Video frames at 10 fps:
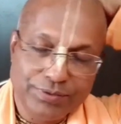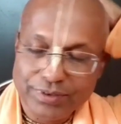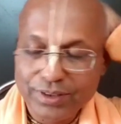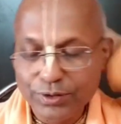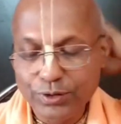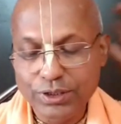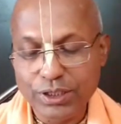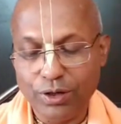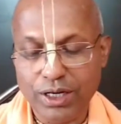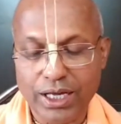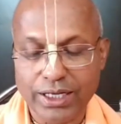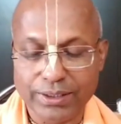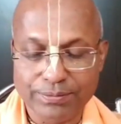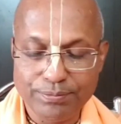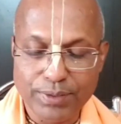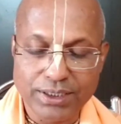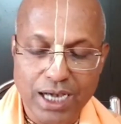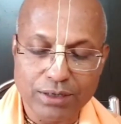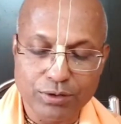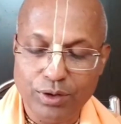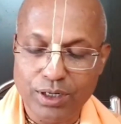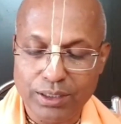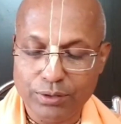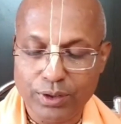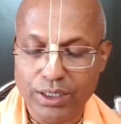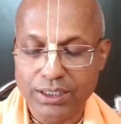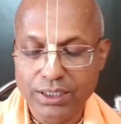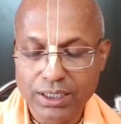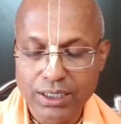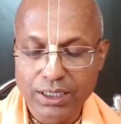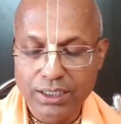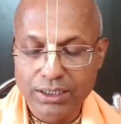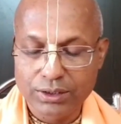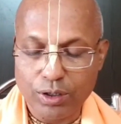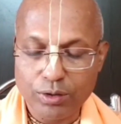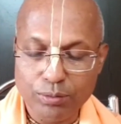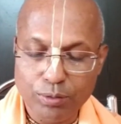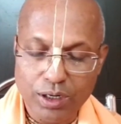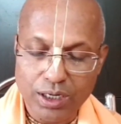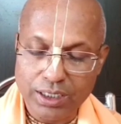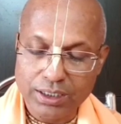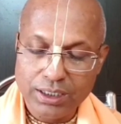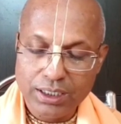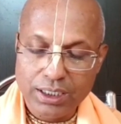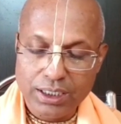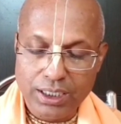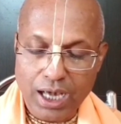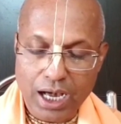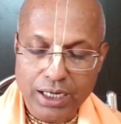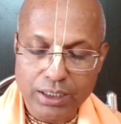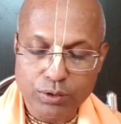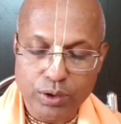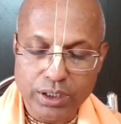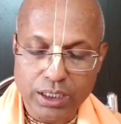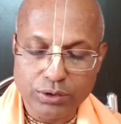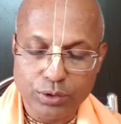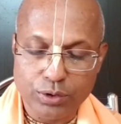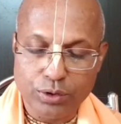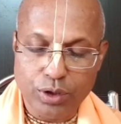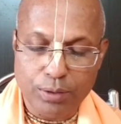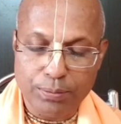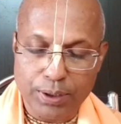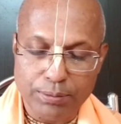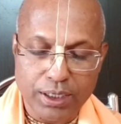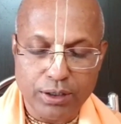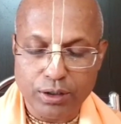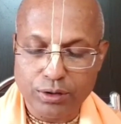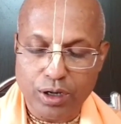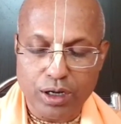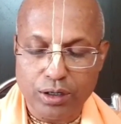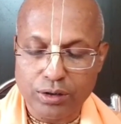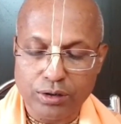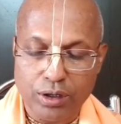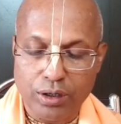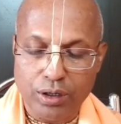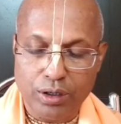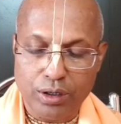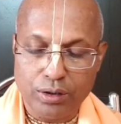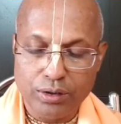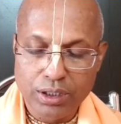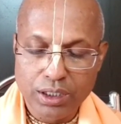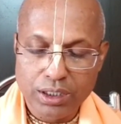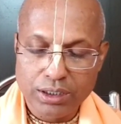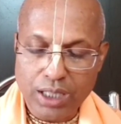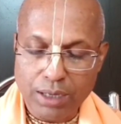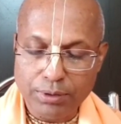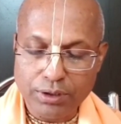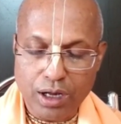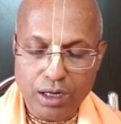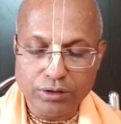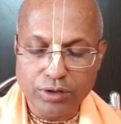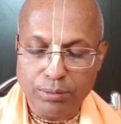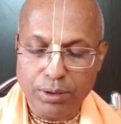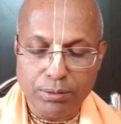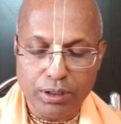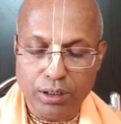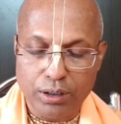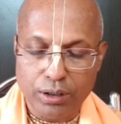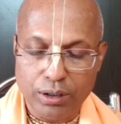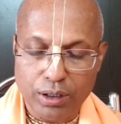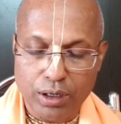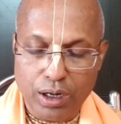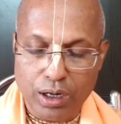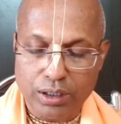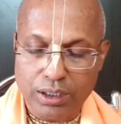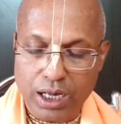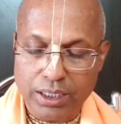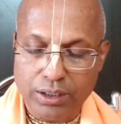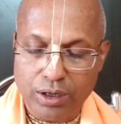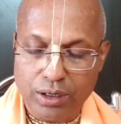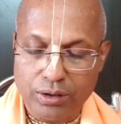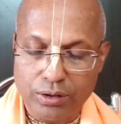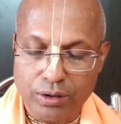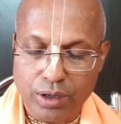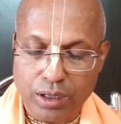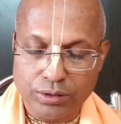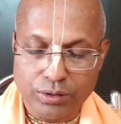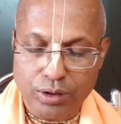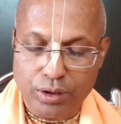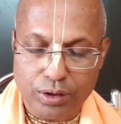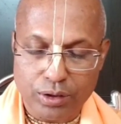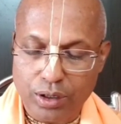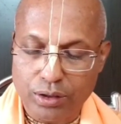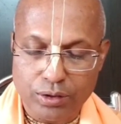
খুশি হলেন বিচার করলে করে তখন বললেন ইহারে কইয়া শুদ্ধ প্রেমের তরঙ্গ দামোদর সমমর নাহি অঙ্গ অন্তরঙ্গ